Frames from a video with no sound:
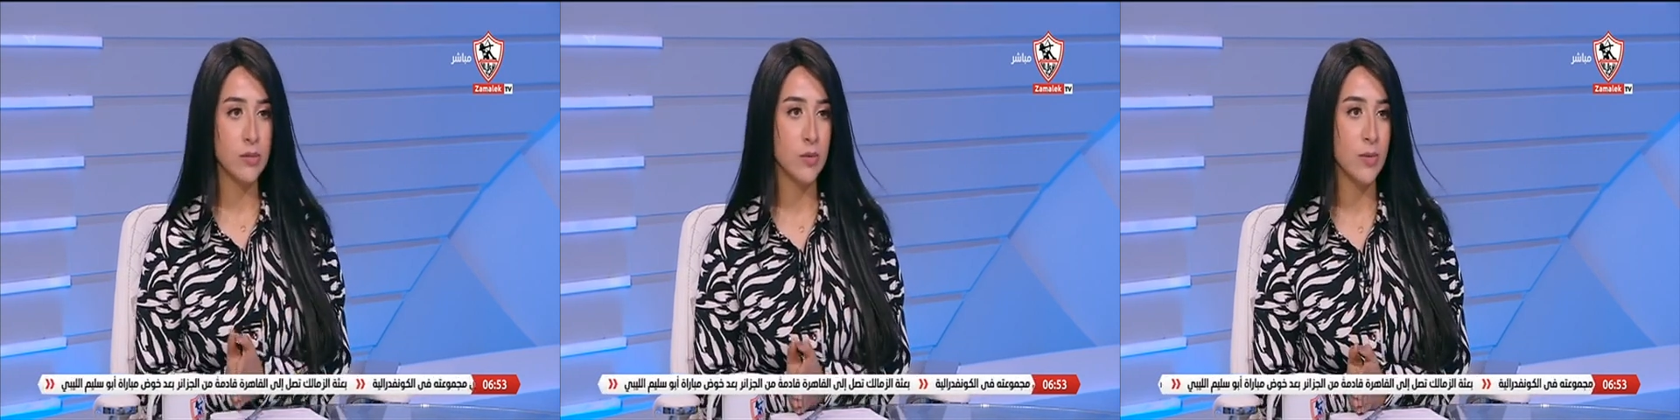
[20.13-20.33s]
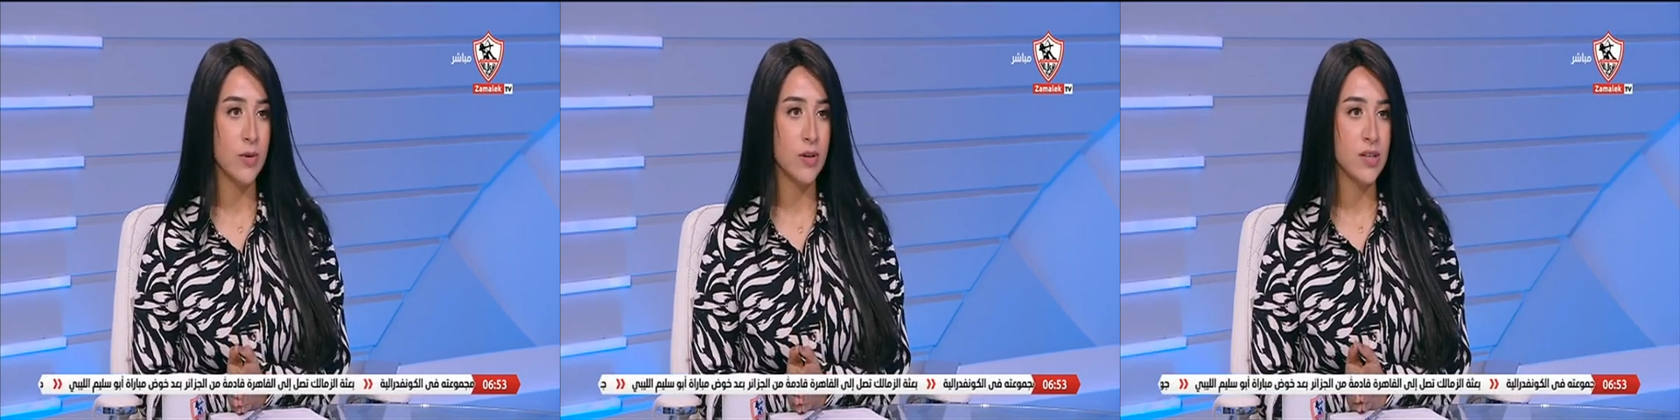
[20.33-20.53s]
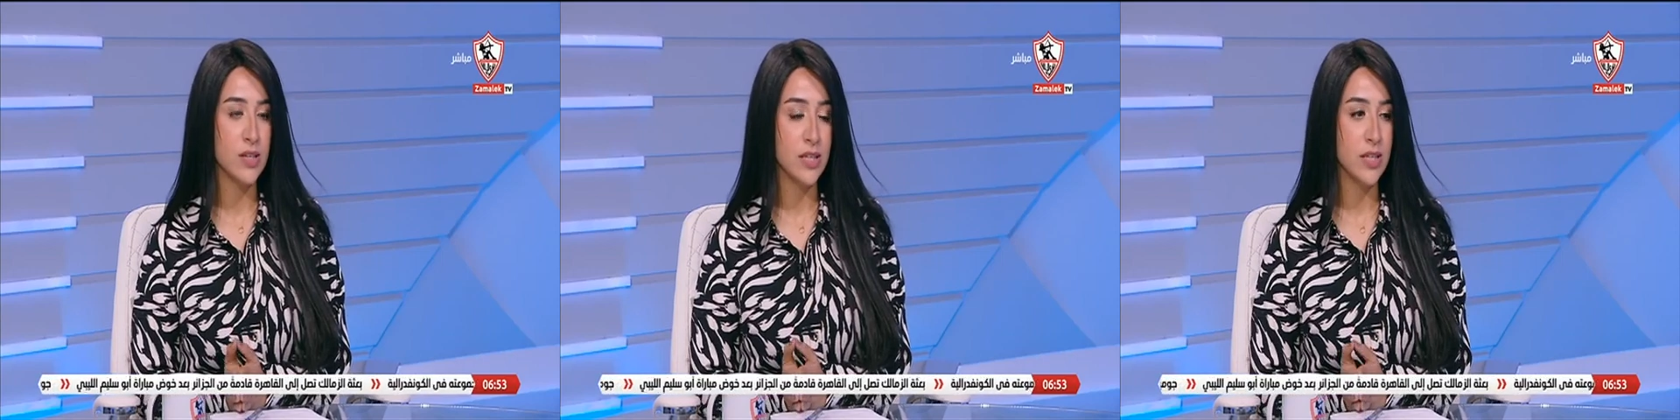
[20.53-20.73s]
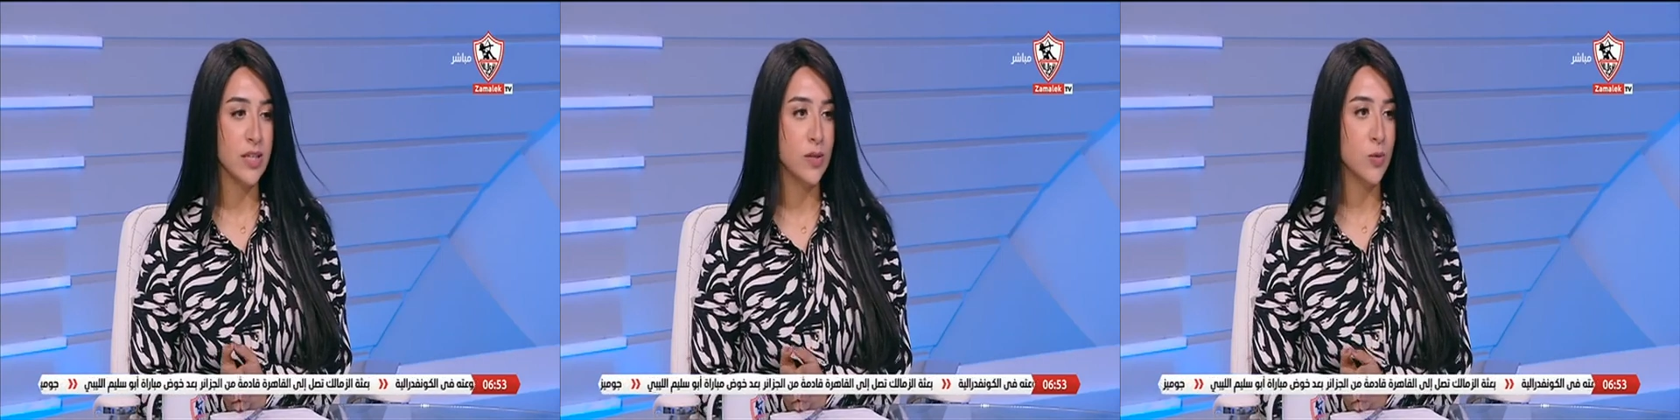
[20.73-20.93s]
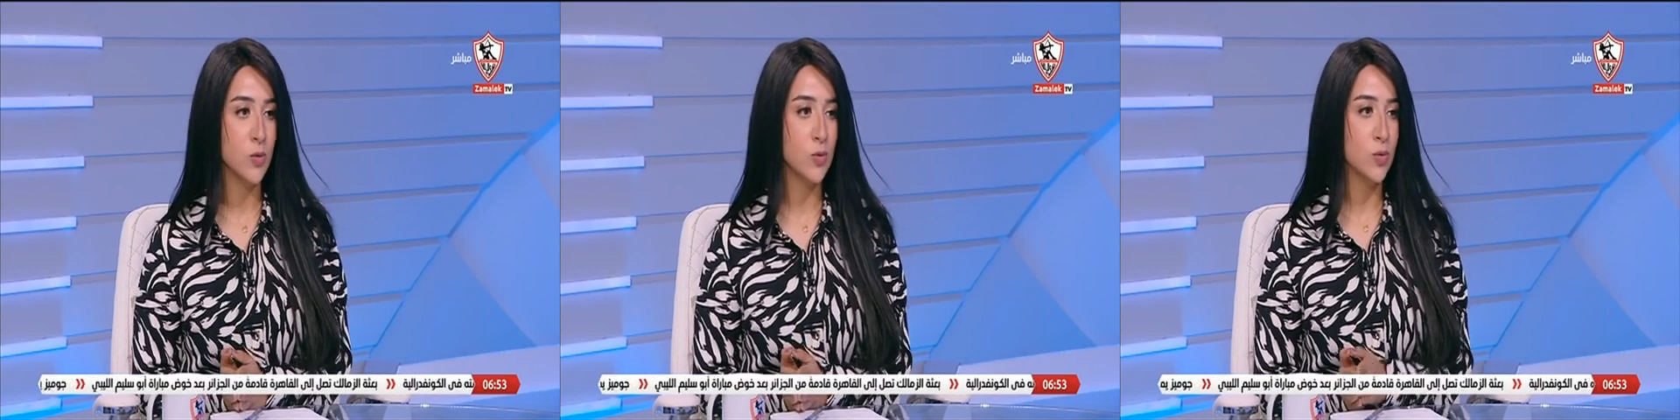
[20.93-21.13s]
للمباراه
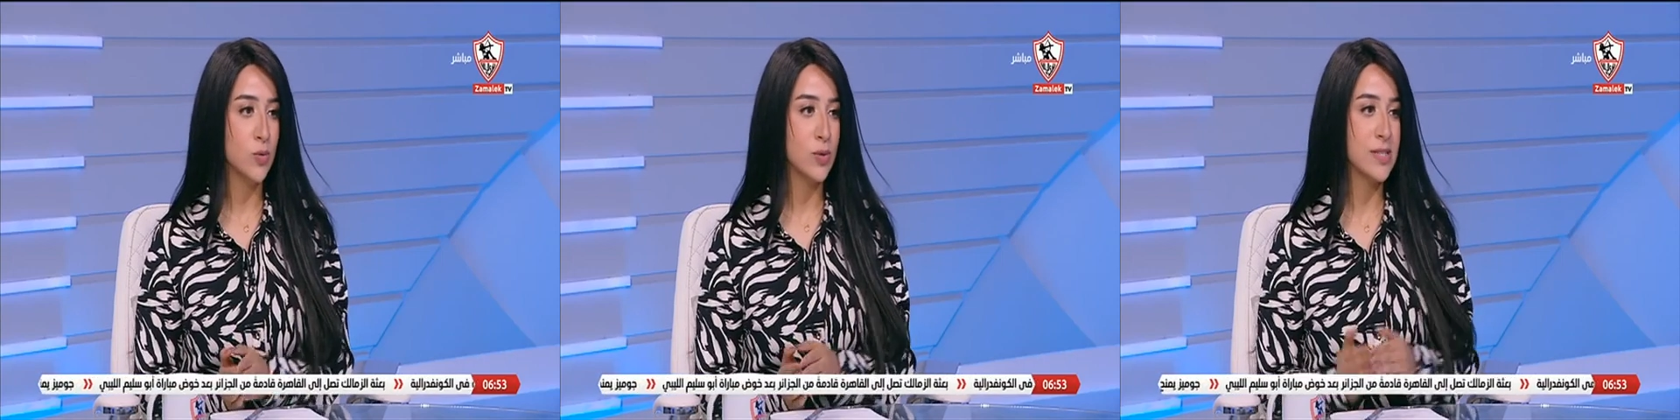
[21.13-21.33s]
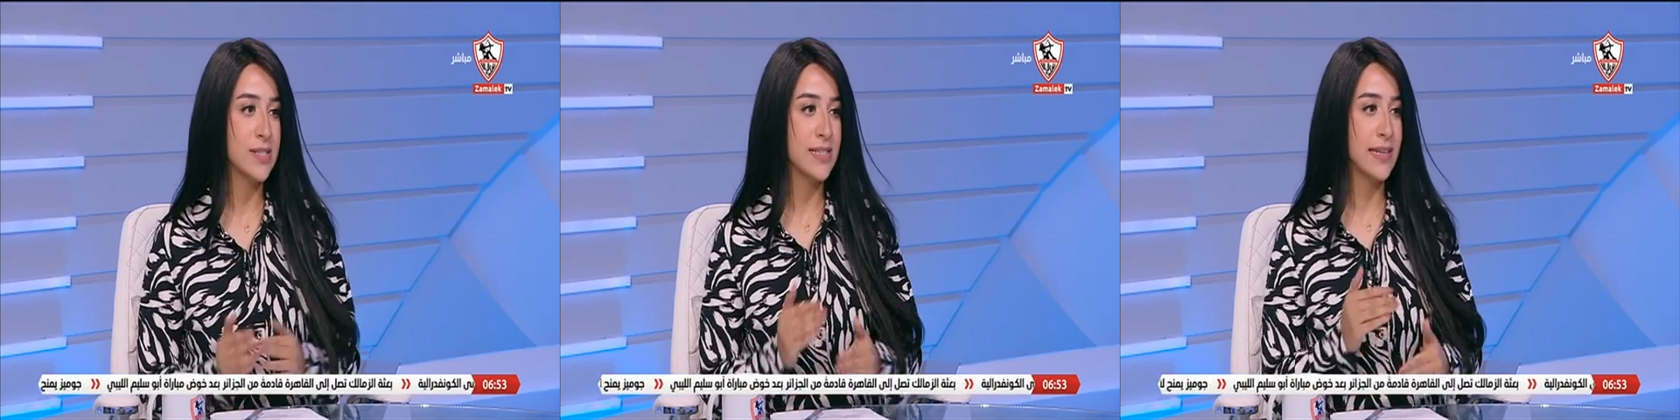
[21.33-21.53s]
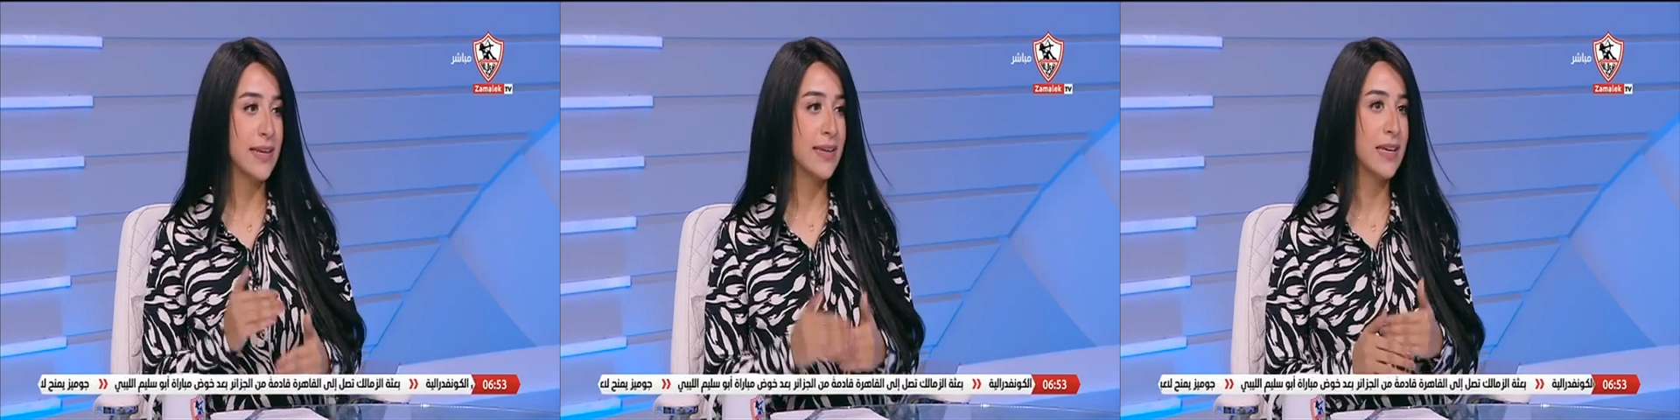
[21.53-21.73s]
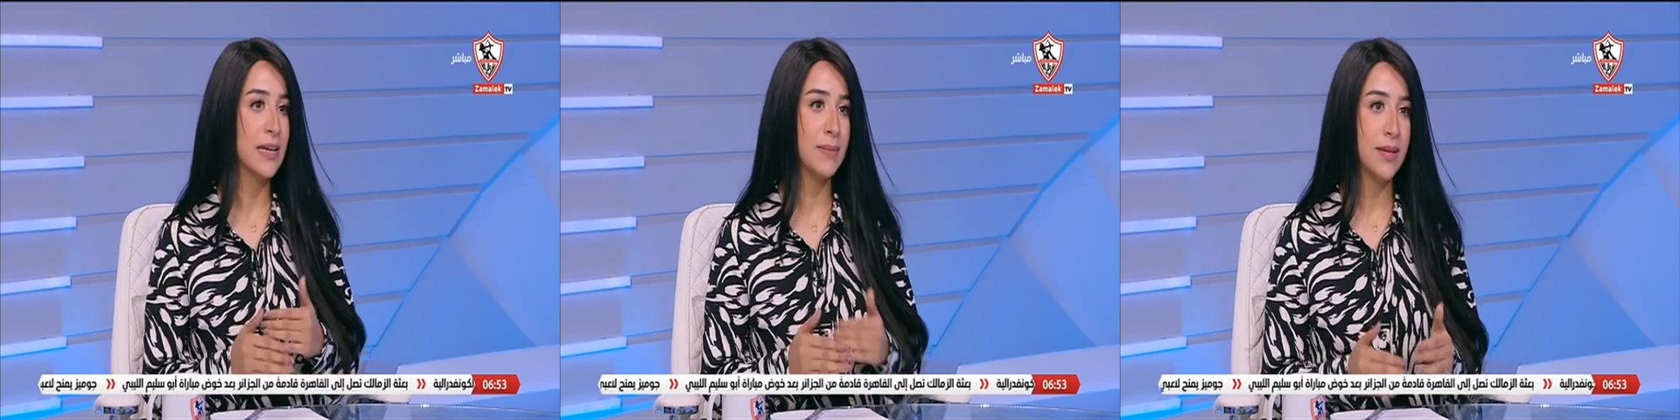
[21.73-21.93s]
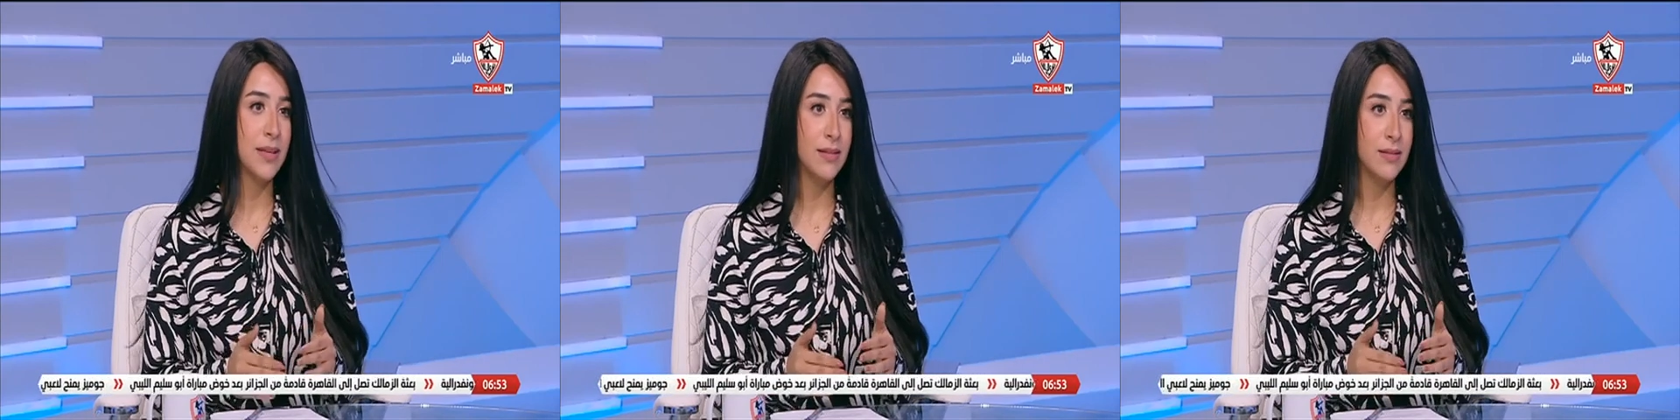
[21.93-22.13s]
ايه وازاي
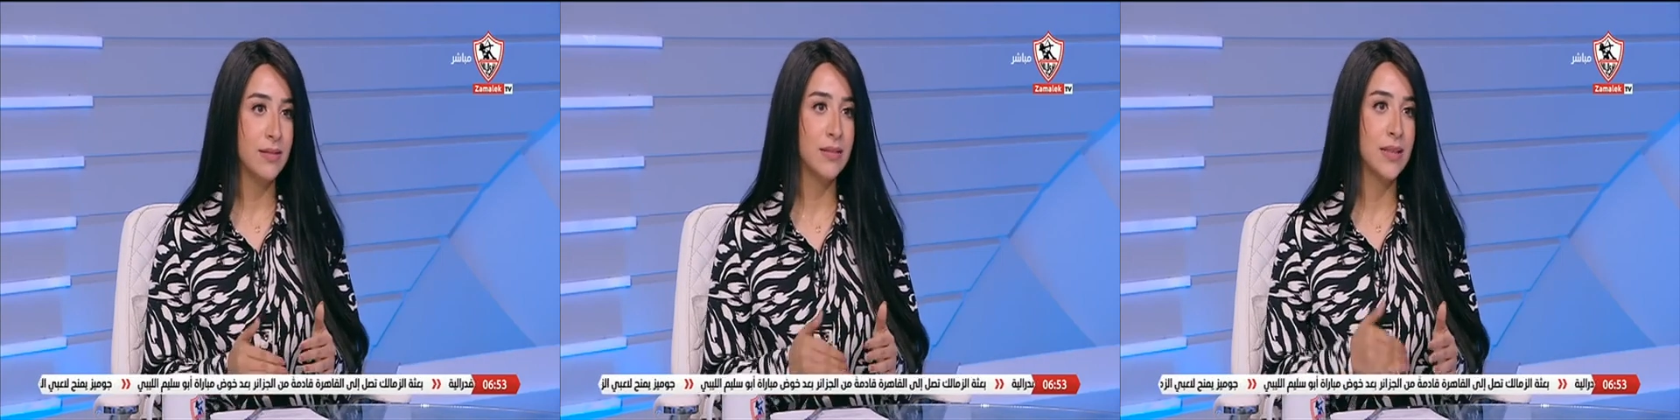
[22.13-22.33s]
كمان